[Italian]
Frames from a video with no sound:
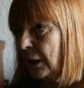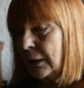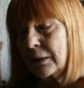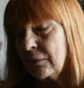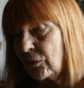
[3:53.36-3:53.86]

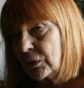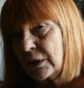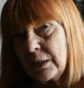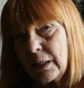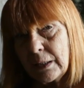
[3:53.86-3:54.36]
E devo
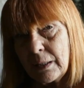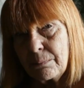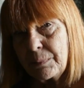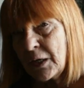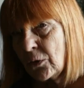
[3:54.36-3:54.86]
dire che
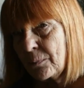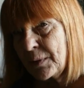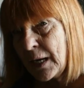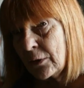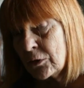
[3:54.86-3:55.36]
piano
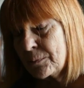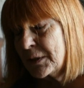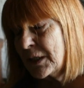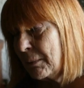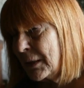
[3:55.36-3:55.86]
piano,
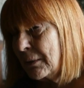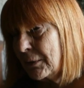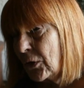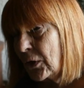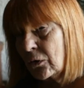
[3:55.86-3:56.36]
specialmente
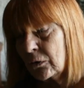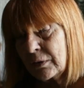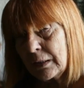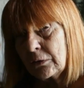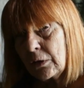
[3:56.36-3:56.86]
perché ho
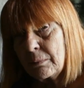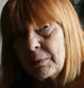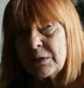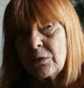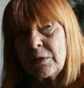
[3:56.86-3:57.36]
incontrato delle
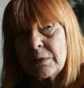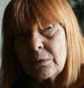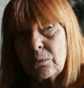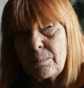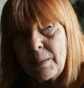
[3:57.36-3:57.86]
persone
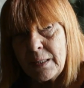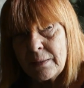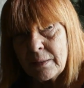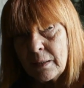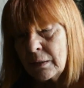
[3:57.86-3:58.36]

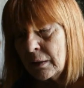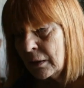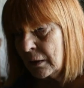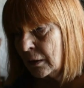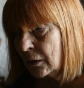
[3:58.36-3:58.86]
stupende
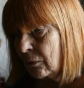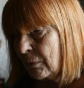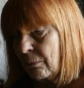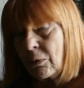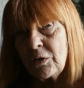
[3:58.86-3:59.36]

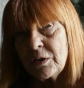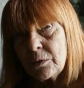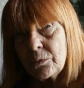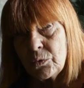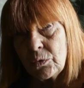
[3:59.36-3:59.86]
come
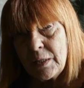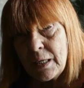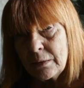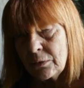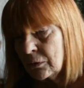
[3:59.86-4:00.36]
Boris
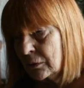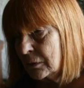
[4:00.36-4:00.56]
Giuliano,